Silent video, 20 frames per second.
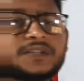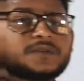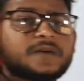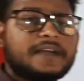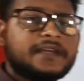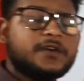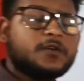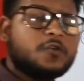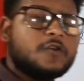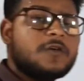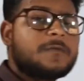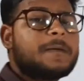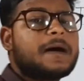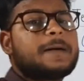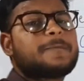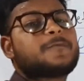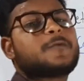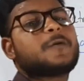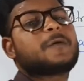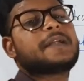तो आई होप
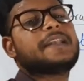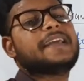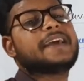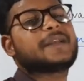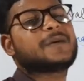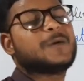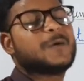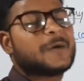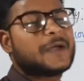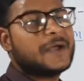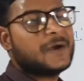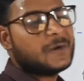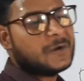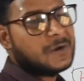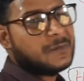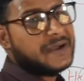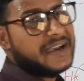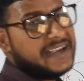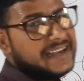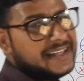आपको क्लियर हो गया
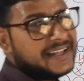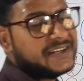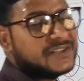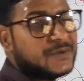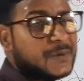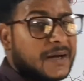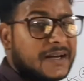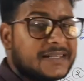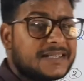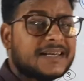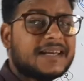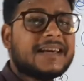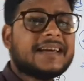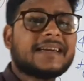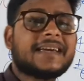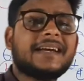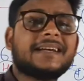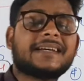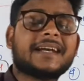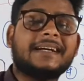होगा माय डियर स्टूडेंट्स
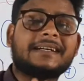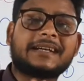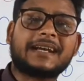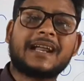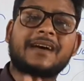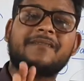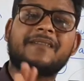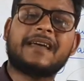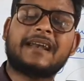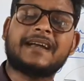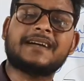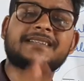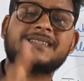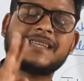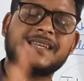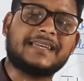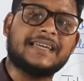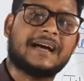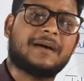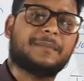कि टेट्रावेलेंट
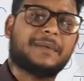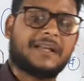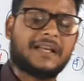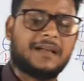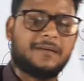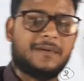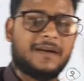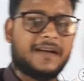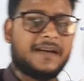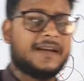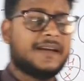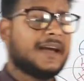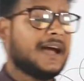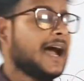से क्या मतलब है